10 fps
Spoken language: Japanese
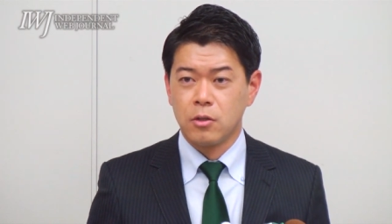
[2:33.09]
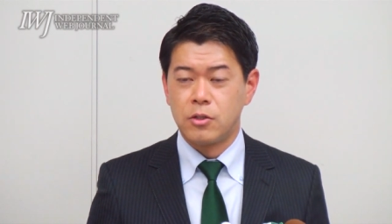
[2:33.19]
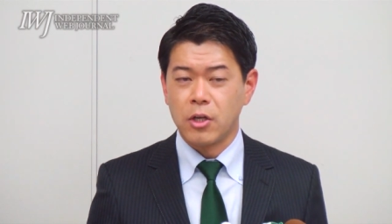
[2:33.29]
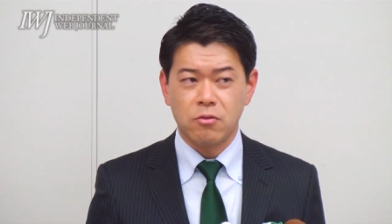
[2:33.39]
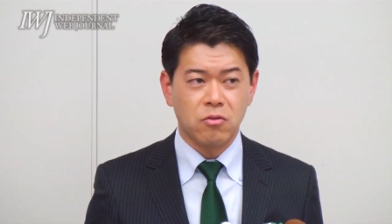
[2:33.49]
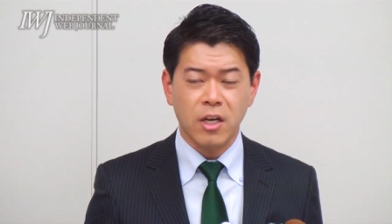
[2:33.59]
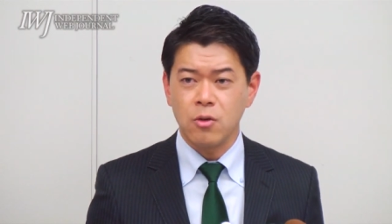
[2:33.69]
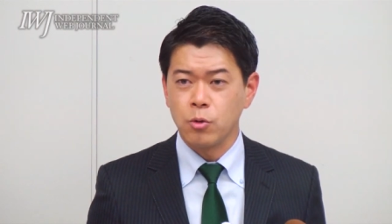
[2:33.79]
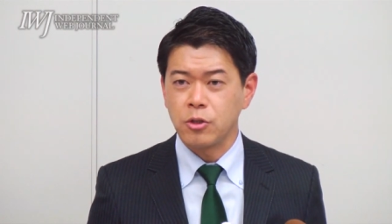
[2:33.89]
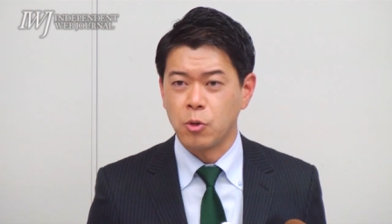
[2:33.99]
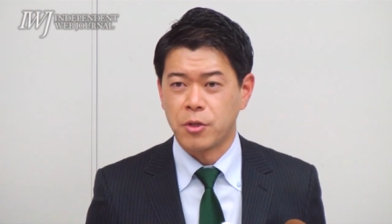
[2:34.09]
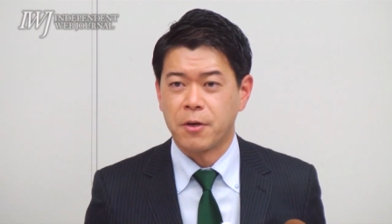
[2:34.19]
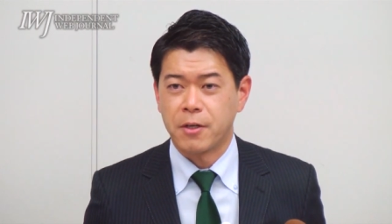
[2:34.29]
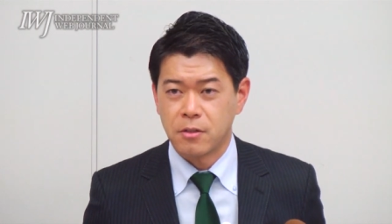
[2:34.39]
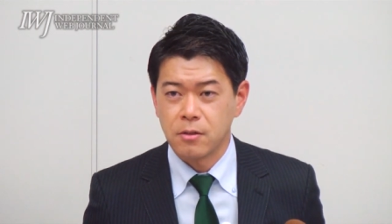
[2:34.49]
絶対に交通事故起きない
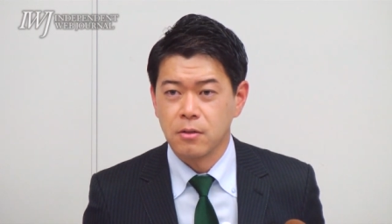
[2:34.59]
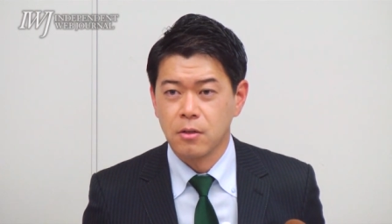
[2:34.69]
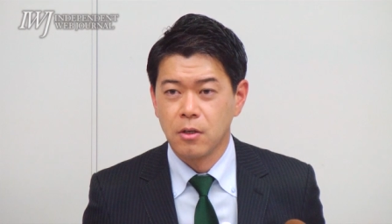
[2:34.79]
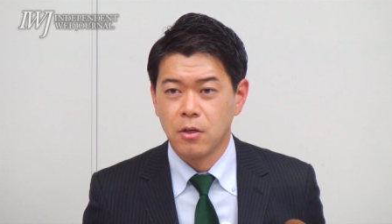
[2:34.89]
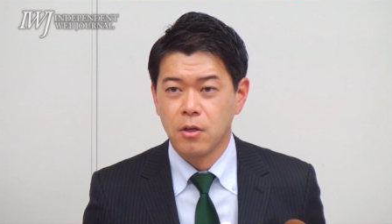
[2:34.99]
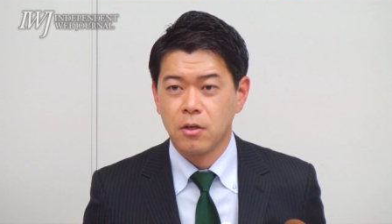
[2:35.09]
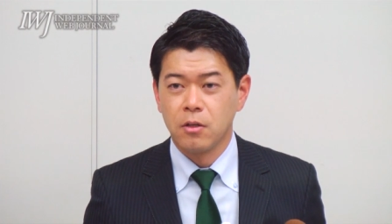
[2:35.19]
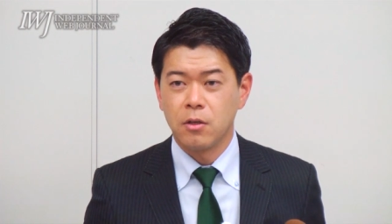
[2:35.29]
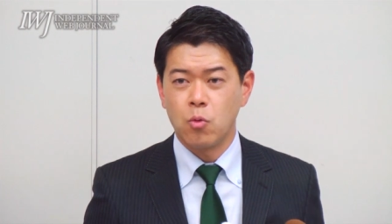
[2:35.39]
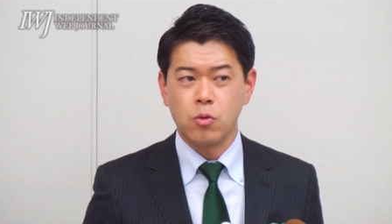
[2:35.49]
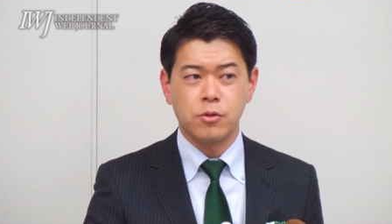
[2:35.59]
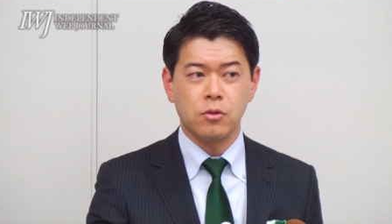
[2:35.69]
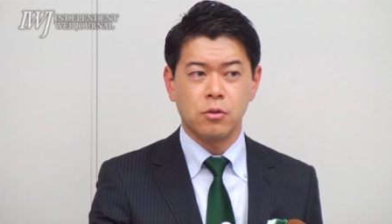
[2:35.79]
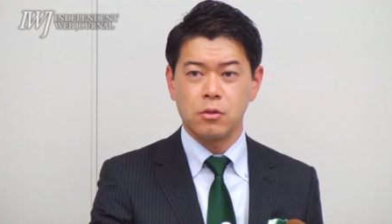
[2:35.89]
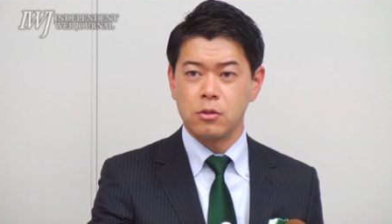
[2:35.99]
わけですで交
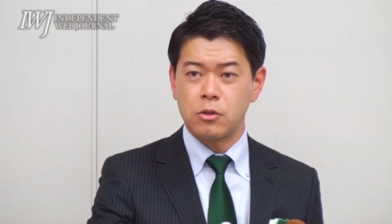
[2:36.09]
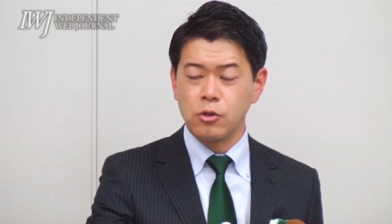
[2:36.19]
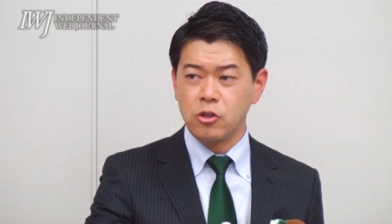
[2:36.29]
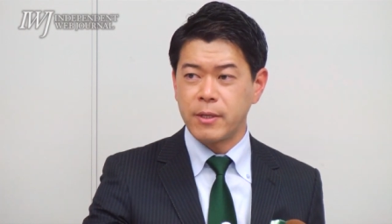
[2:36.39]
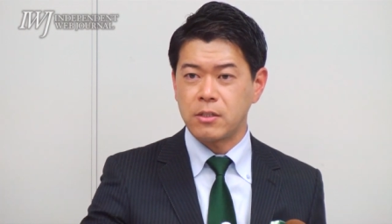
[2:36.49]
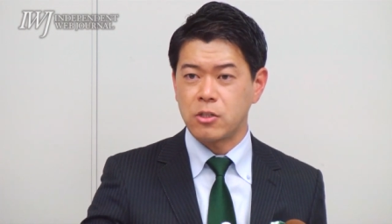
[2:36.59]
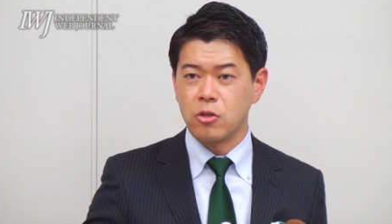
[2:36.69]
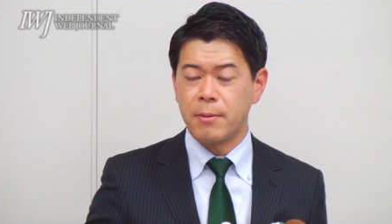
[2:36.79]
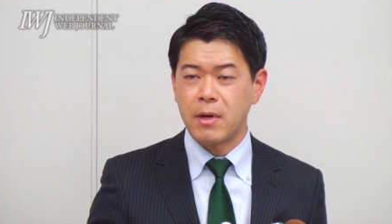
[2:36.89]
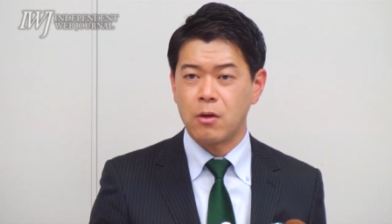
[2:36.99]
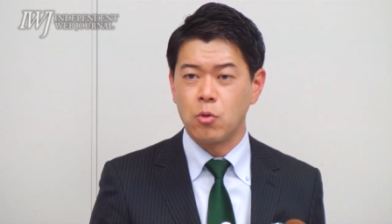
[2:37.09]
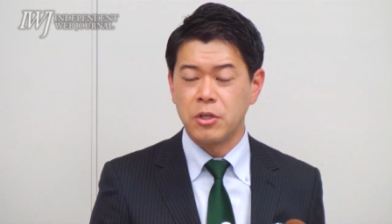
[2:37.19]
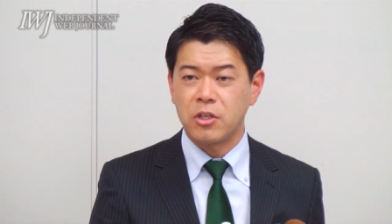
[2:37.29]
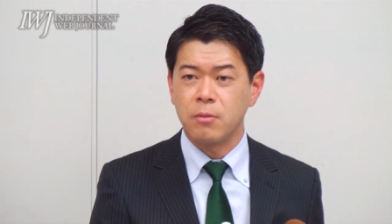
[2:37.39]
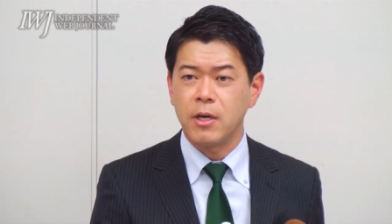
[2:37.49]
通スクールバスでそのまま学校
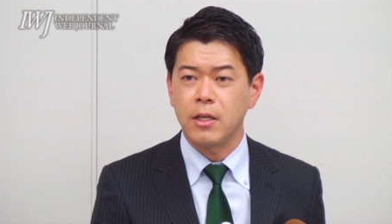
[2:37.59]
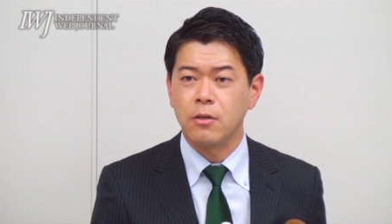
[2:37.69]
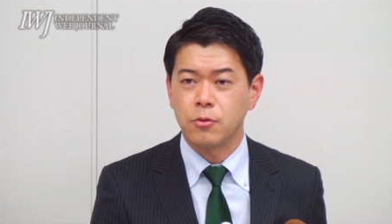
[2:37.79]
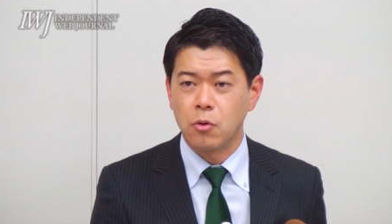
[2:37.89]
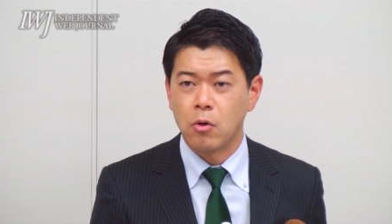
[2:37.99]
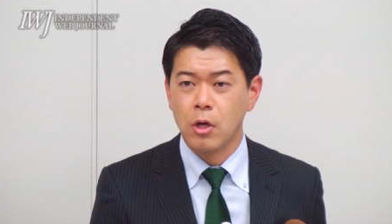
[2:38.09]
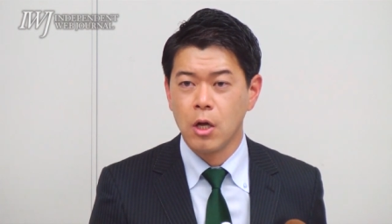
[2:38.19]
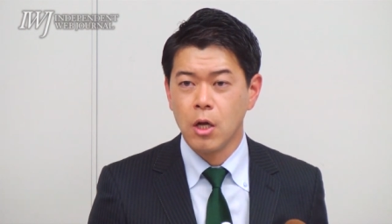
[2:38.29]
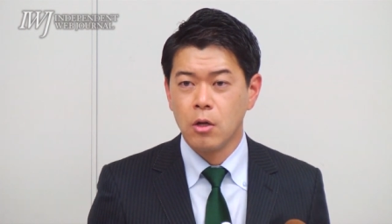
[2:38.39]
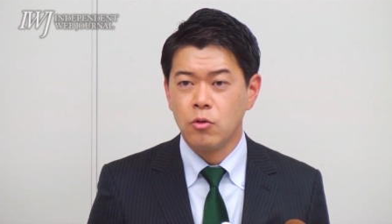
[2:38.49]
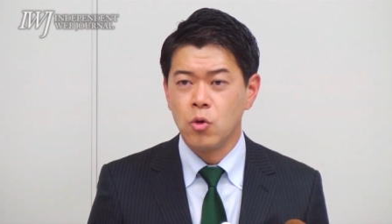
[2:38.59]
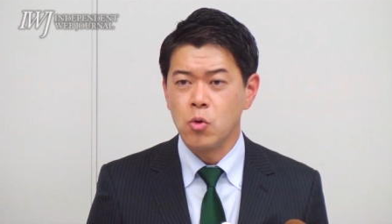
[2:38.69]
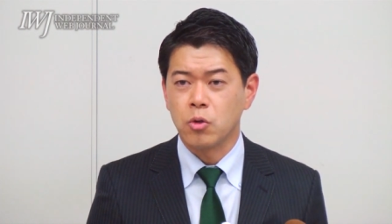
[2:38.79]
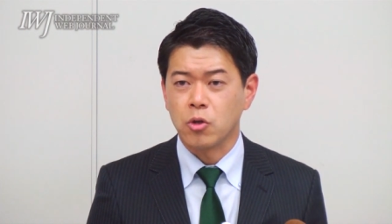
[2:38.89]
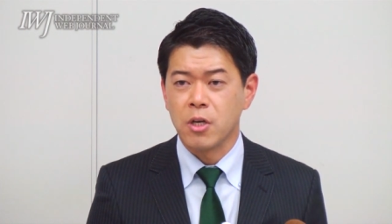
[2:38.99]
に手ぶらで行くと
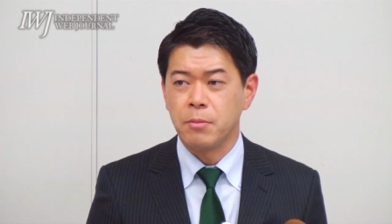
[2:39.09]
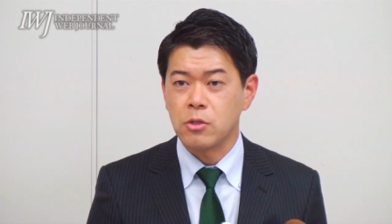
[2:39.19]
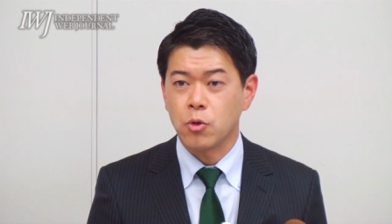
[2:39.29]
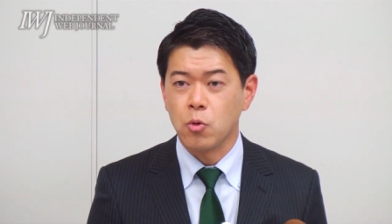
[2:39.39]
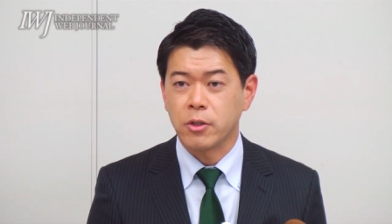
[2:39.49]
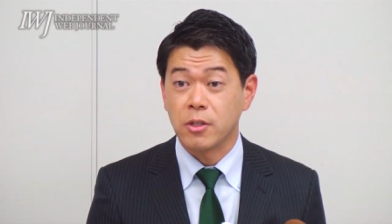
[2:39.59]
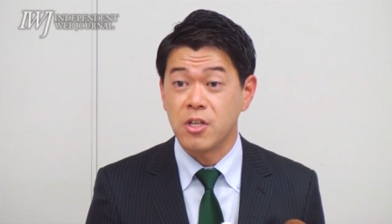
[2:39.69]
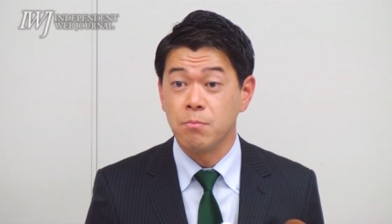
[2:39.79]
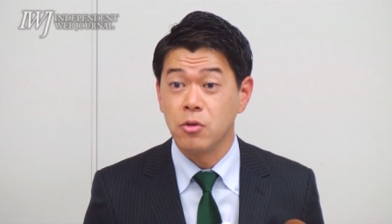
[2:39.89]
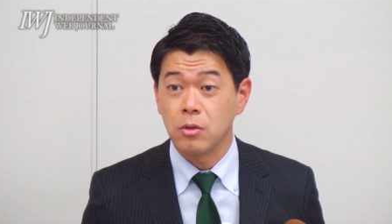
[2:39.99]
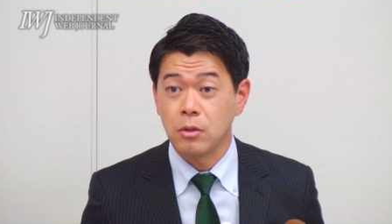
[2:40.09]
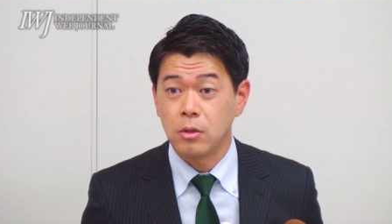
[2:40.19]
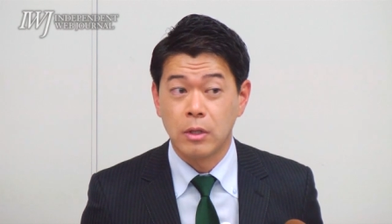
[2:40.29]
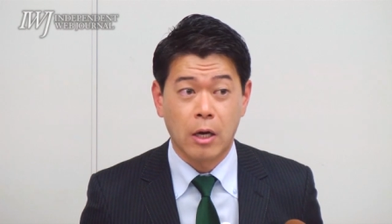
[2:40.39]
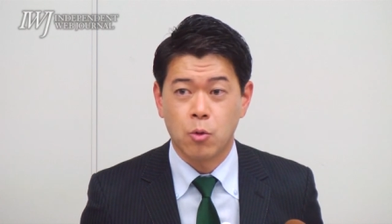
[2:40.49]
ノートと鉛筆と教科書が全部
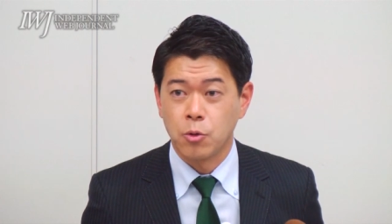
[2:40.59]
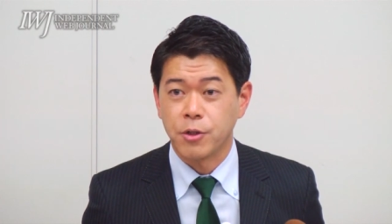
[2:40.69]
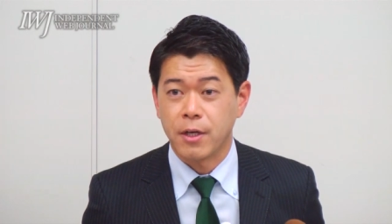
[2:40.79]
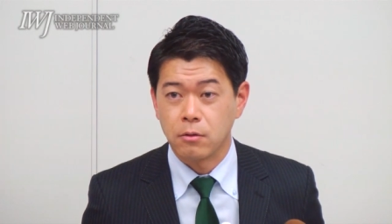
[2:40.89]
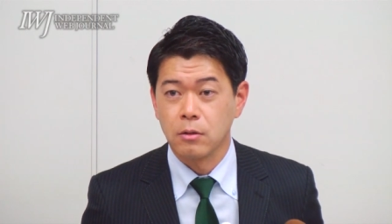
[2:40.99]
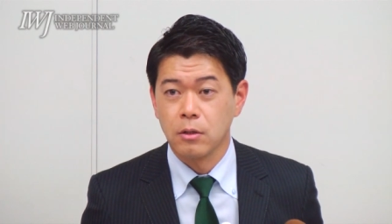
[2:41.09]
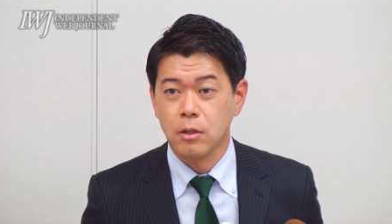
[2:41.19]
学校に置いてある